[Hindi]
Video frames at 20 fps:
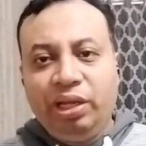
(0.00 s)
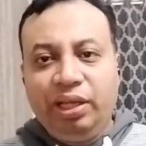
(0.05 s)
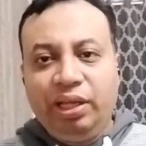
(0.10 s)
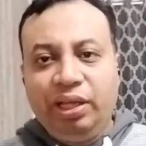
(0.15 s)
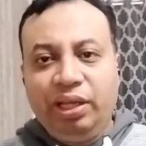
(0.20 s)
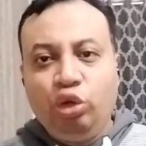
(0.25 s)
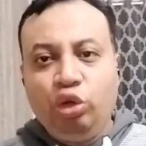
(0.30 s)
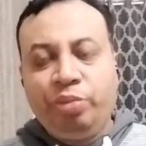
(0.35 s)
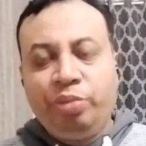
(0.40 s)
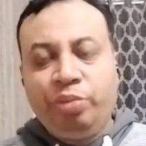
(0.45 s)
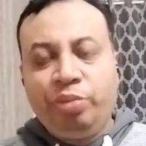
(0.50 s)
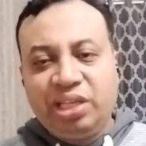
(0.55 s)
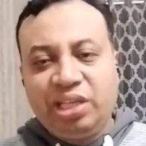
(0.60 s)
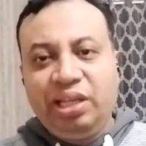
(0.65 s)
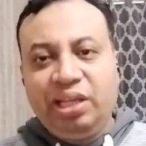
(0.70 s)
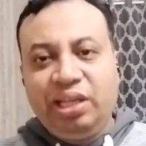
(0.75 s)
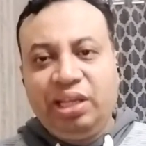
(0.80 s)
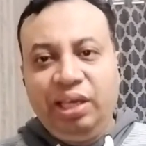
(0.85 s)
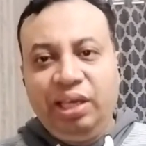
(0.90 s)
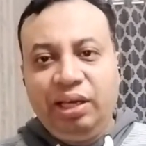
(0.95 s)
है ये ओपनर
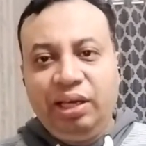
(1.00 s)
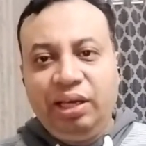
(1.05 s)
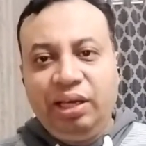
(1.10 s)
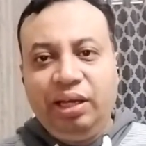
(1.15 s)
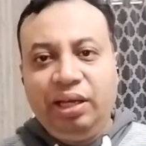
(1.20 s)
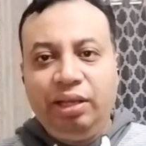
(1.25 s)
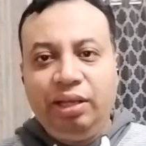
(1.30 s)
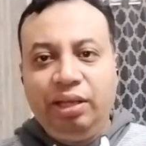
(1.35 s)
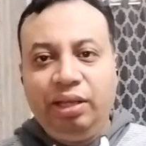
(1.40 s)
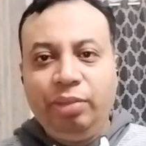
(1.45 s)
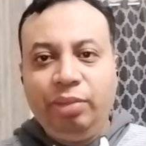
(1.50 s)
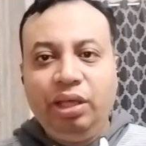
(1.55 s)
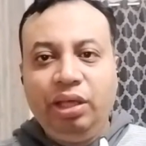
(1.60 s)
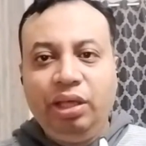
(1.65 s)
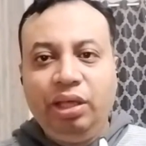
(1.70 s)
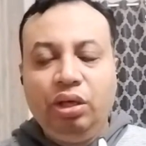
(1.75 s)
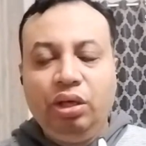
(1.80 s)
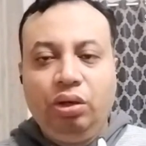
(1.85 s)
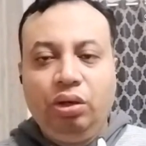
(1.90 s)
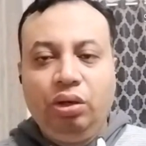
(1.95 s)
ज्यादा लेके गए हैं टीम में
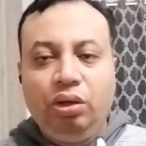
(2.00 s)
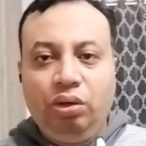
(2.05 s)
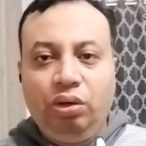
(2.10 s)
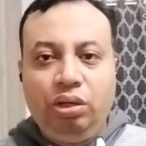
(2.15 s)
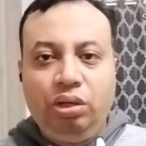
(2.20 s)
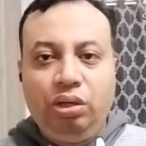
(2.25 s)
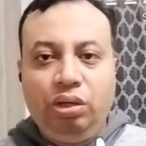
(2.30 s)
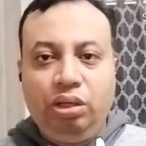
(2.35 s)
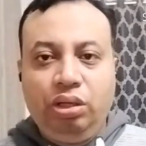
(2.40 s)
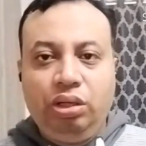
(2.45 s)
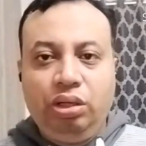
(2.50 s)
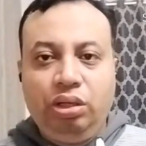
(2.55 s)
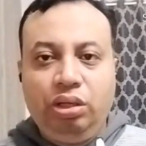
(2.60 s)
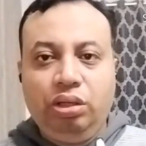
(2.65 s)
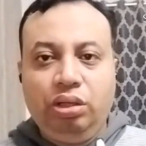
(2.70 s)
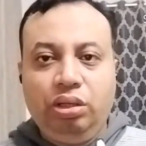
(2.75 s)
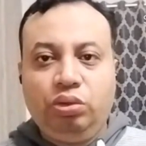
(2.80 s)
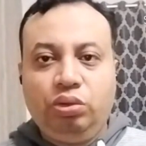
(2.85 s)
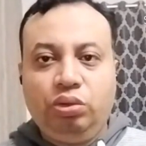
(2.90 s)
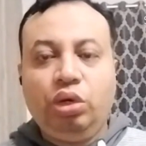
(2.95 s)
और
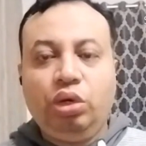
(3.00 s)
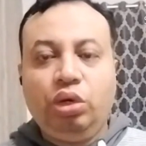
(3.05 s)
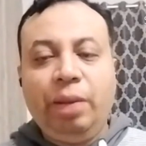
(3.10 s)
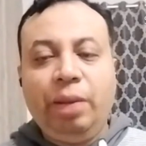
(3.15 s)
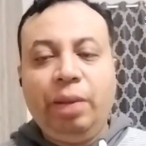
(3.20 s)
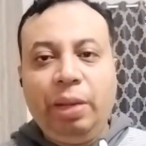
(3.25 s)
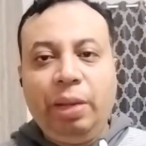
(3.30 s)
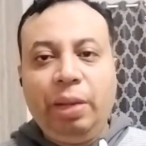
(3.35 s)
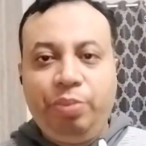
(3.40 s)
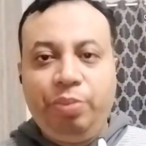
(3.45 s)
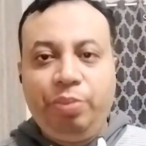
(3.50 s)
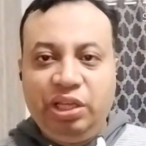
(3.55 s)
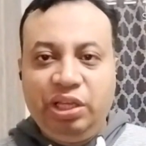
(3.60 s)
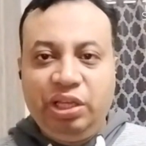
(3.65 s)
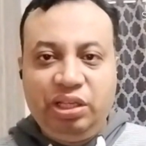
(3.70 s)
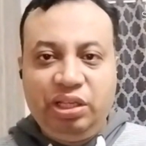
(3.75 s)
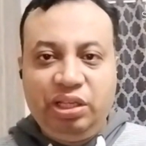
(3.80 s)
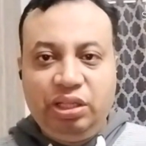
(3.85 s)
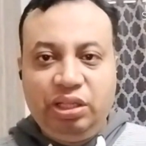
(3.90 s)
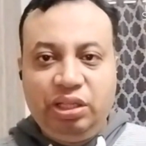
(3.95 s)
तो अब आप
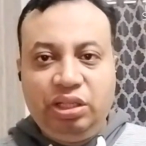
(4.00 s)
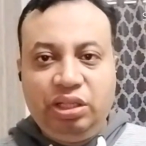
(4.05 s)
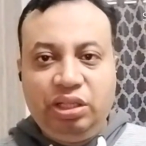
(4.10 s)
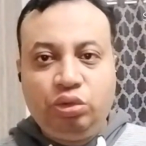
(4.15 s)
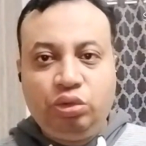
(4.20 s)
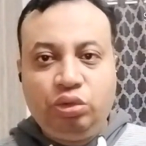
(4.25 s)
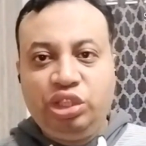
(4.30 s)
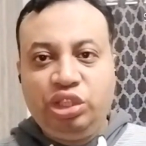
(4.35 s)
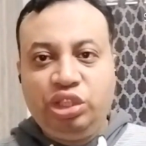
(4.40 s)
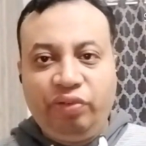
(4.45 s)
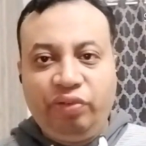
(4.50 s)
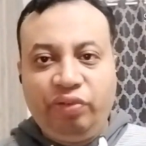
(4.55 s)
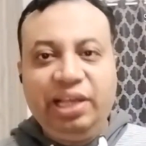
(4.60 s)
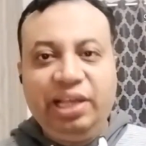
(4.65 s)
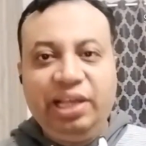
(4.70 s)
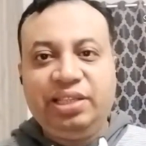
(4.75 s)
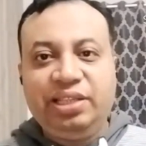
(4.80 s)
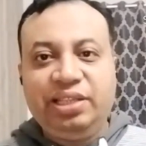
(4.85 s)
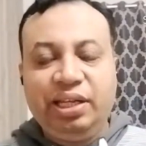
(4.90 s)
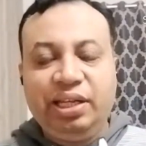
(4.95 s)
इसको शफल
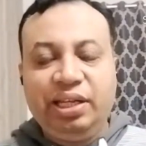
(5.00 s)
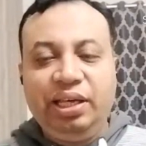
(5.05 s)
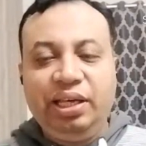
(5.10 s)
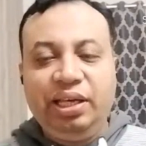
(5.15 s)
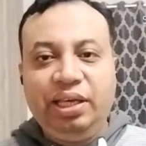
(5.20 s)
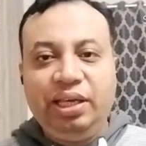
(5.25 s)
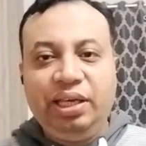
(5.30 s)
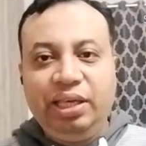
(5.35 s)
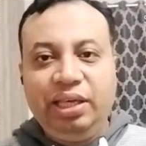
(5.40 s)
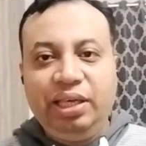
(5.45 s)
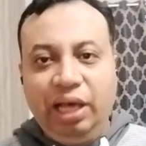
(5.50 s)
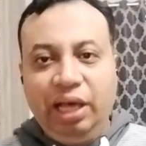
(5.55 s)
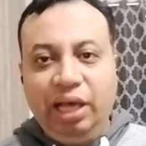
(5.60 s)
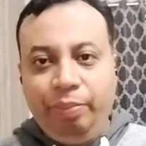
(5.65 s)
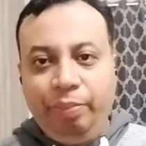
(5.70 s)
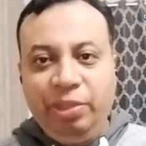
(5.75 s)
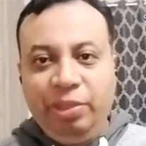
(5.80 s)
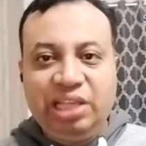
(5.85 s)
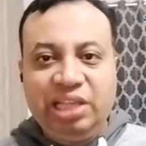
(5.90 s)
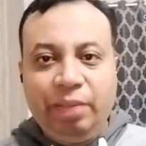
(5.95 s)
कैसे करेंगे ये
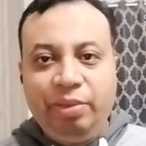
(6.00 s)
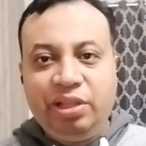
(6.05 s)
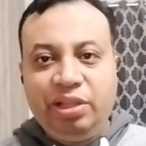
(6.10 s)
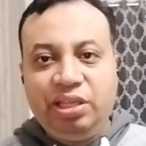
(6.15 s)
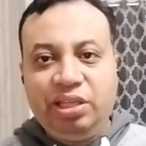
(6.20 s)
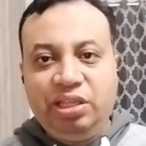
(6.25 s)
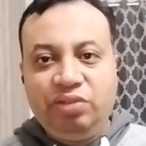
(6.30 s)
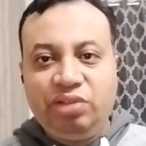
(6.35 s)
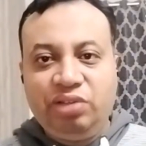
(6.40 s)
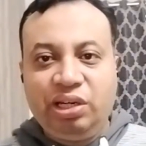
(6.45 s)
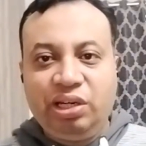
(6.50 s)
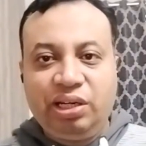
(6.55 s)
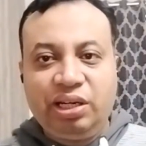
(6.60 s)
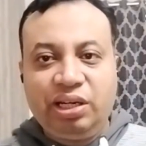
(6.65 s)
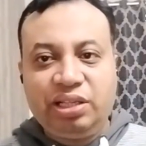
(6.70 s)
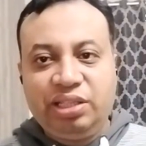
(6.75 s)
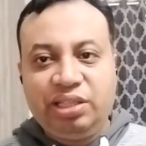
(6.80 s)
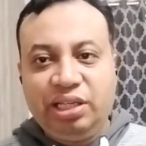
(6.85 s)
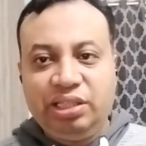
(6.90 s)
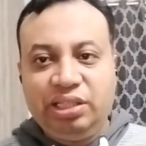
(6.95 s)
आपने जाहिर चीफ सेक्टर
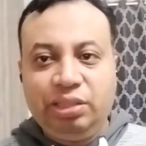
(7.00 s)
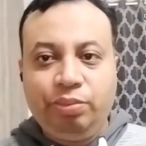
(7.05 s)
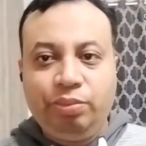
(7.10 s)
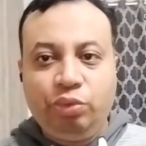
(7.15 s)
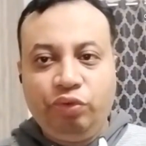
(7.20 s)
के साथ जब